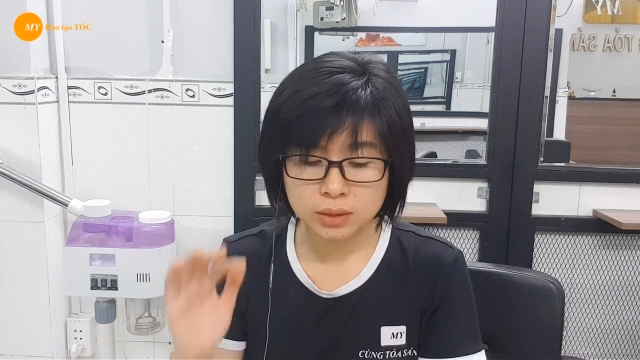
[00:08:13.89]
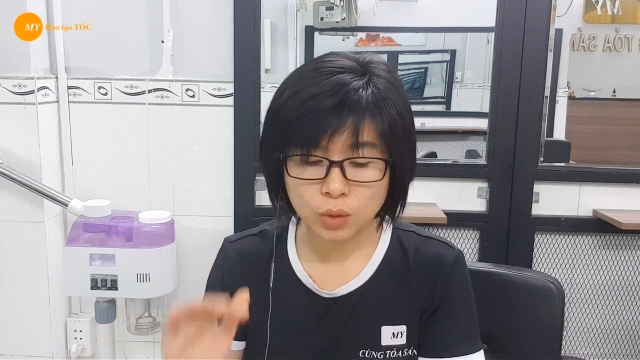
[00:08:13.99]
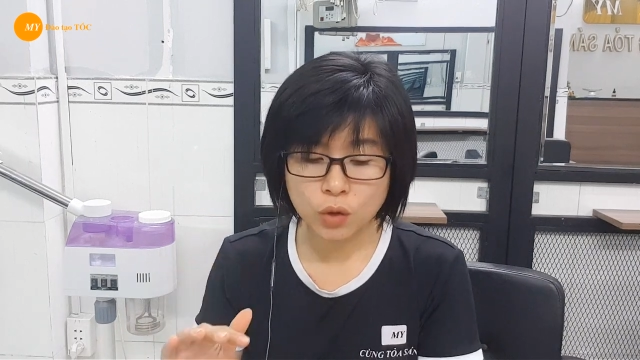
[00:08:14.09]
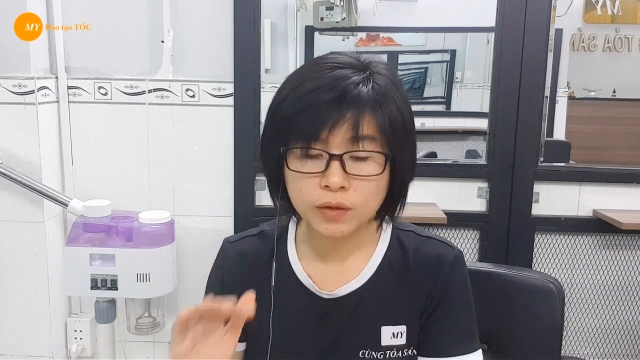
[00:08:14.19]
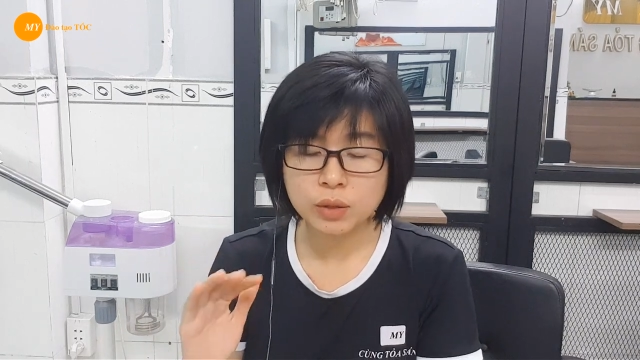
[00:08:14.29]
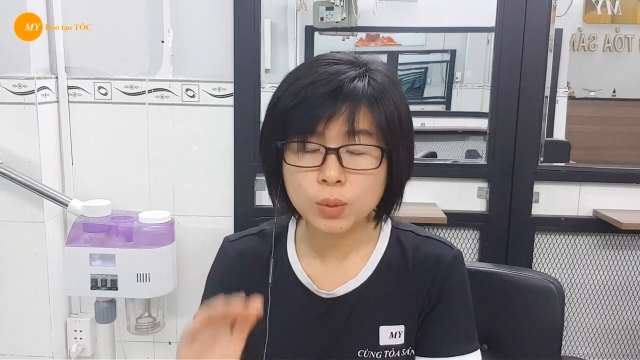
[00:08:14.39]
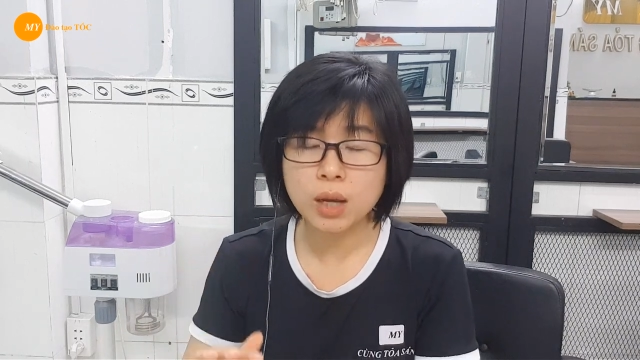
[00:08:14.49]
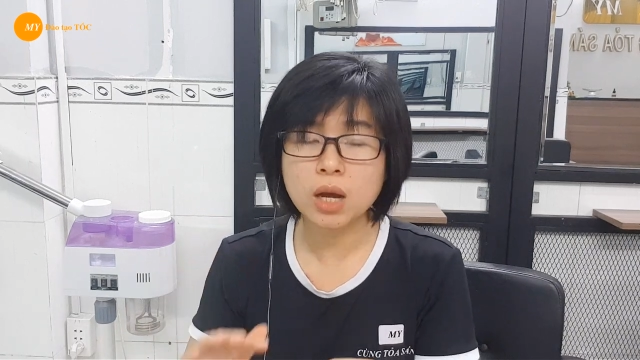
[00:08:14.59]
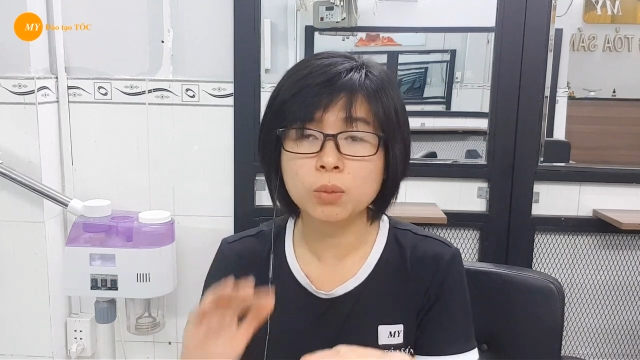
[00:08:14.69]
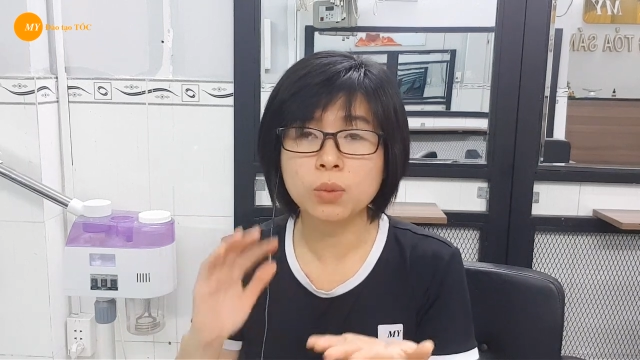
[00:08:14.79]
đối với thuốc
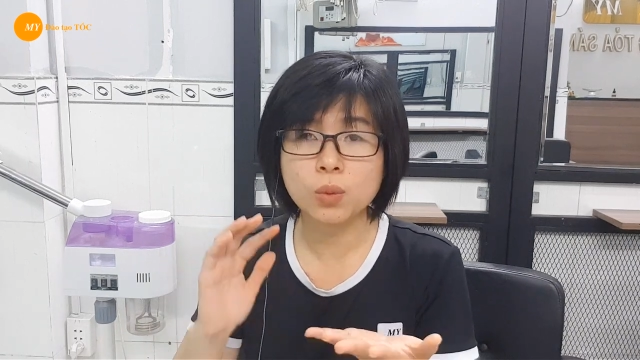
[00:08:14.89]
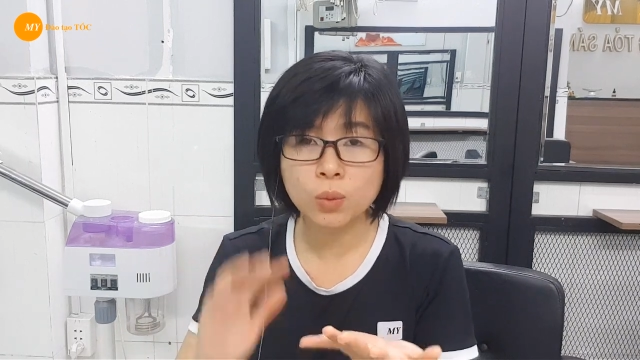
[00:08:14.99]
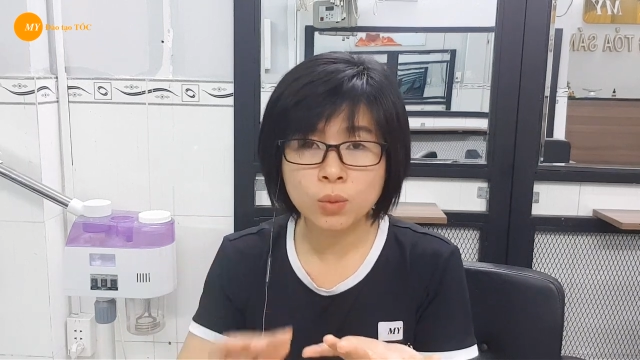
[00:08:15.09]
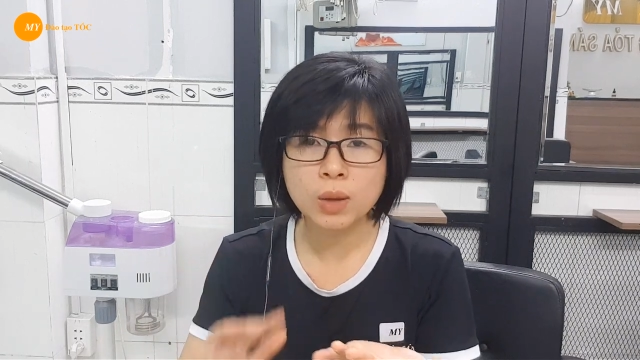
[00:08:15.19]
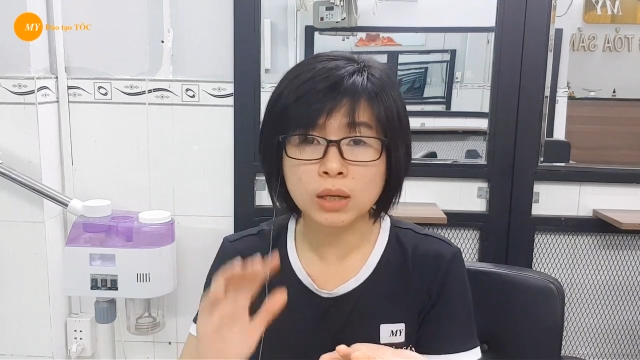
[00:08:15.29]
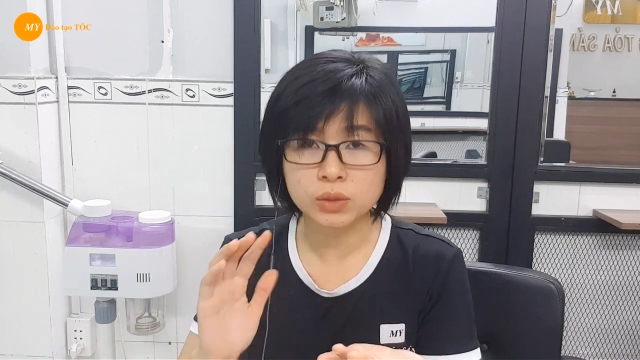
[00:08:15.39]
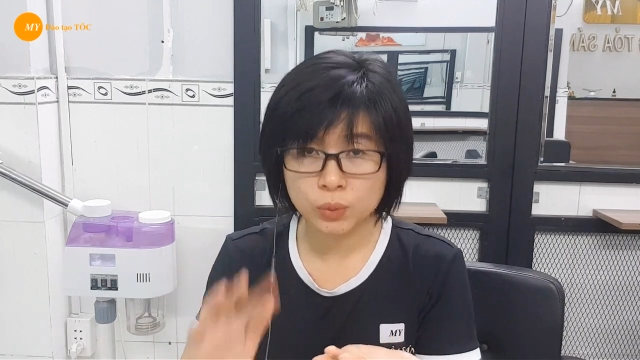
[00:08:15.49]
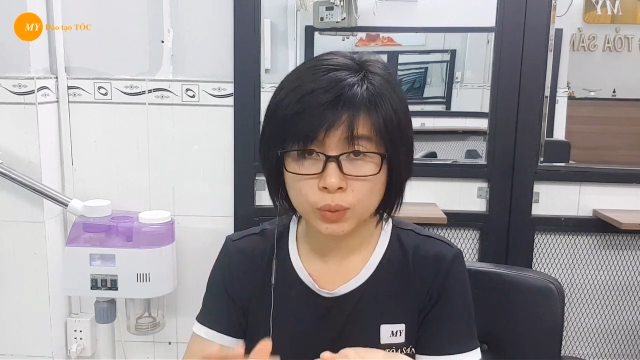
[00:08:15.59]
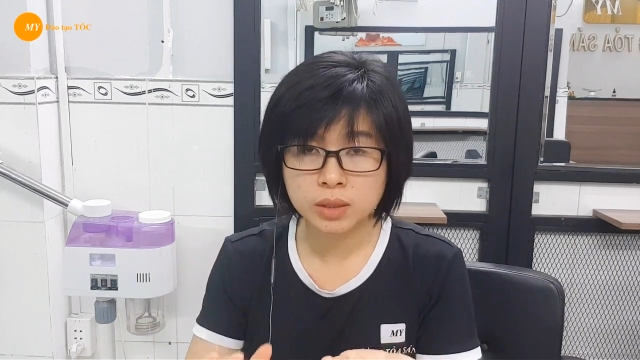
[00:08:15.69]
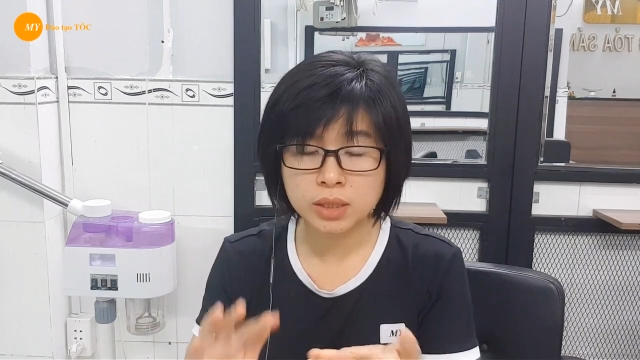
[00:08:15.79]
hóa học uống hoặc
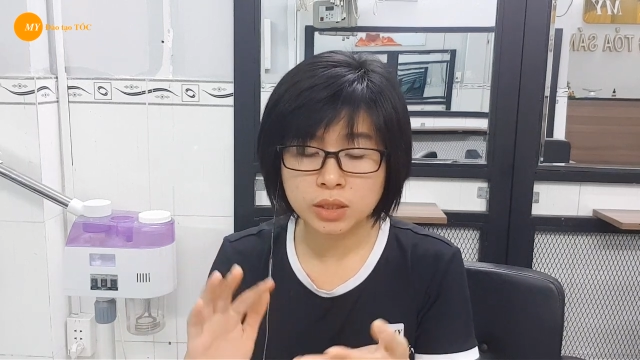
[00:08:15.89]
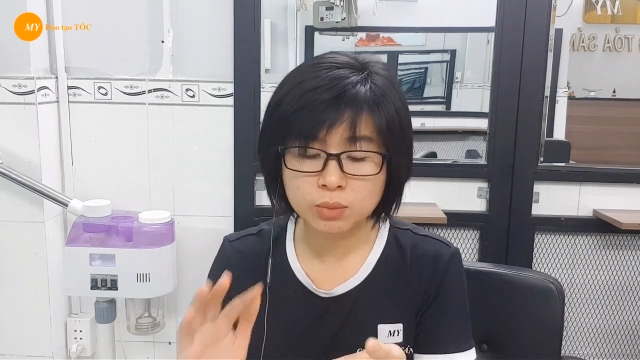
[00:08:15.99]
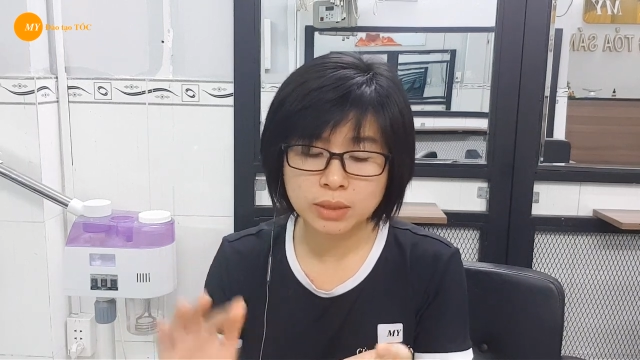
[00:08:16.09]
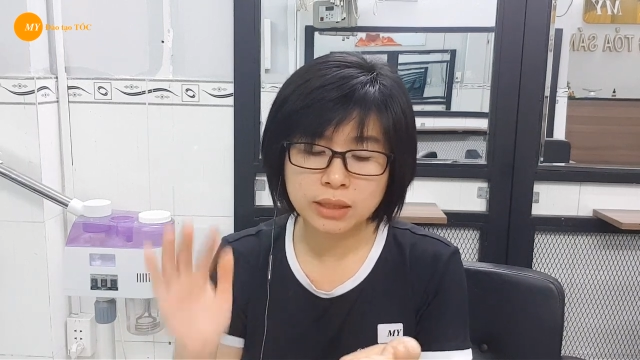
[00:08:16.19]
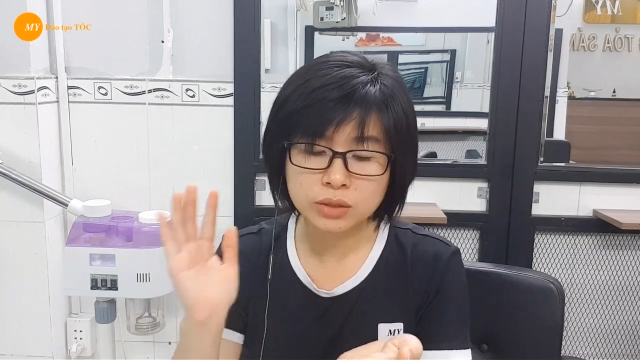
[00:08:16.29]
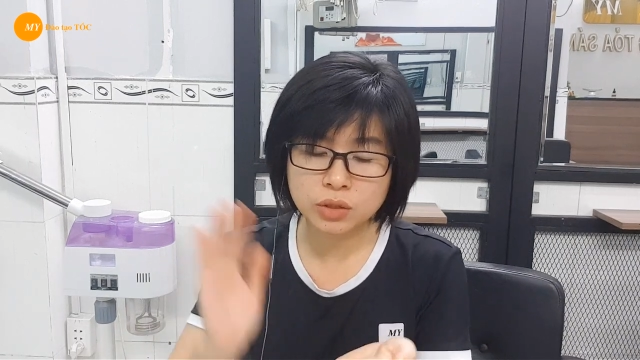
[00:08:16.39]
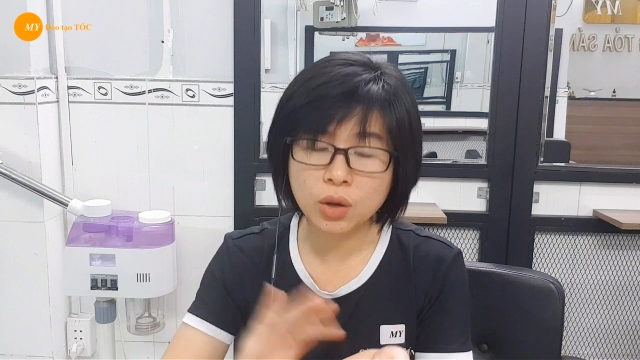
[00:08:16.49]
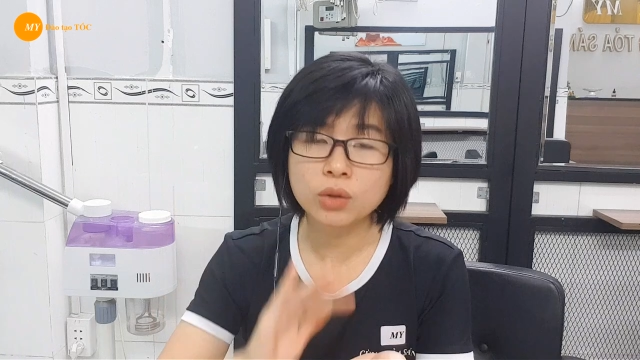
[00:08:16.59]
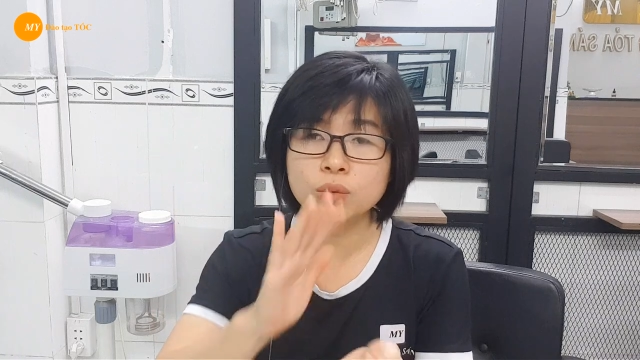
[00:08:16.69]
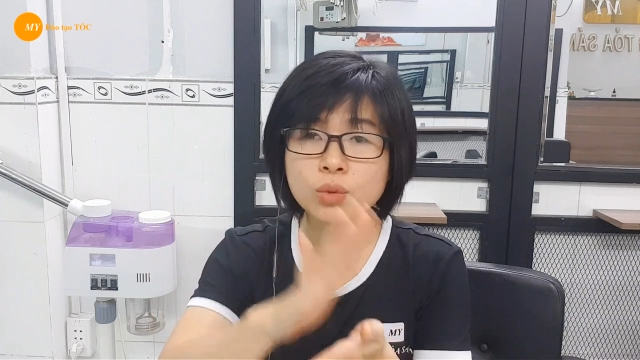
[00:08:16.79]
duỗi, khi chúng ta
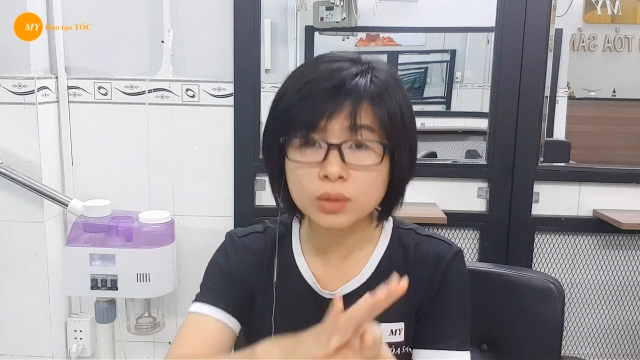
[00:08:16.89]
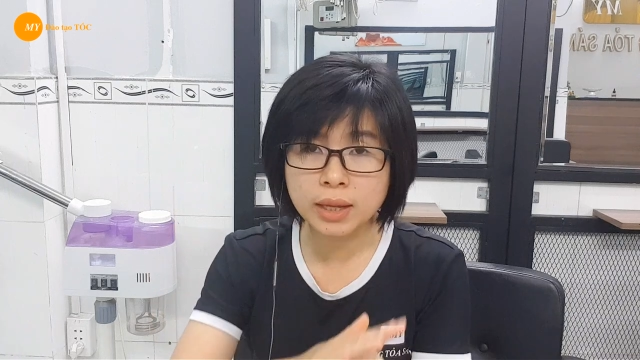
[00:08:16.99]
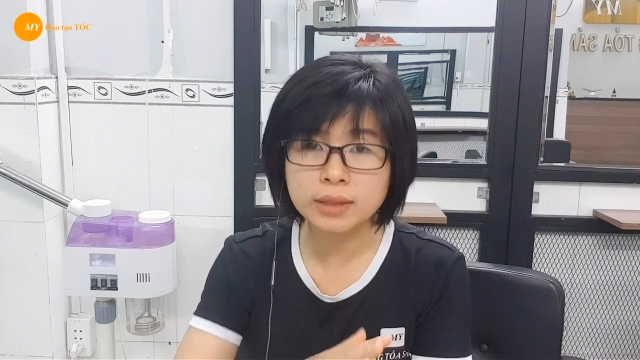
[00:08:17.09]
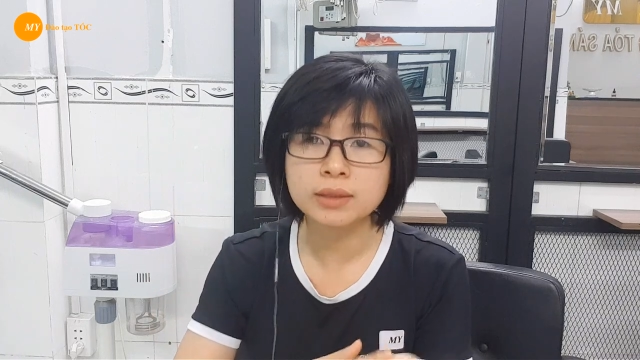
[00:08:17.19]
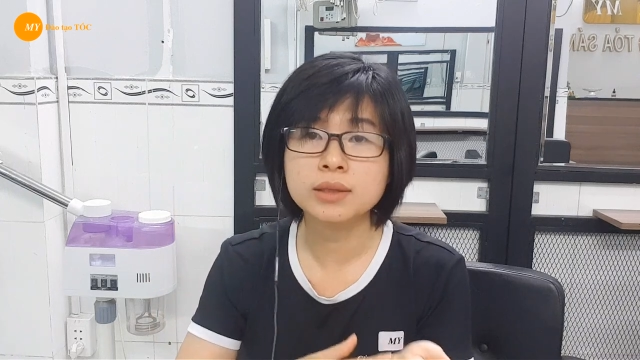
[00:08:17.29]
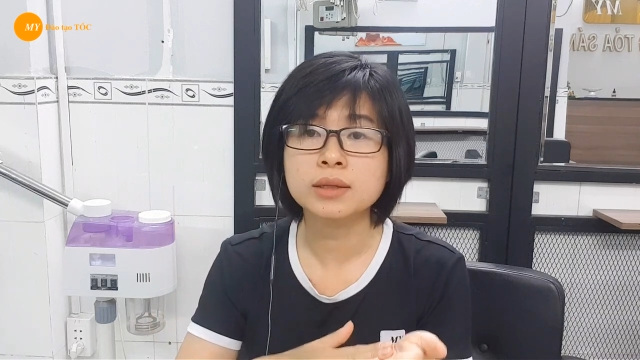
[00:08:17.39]
cho thuốc lên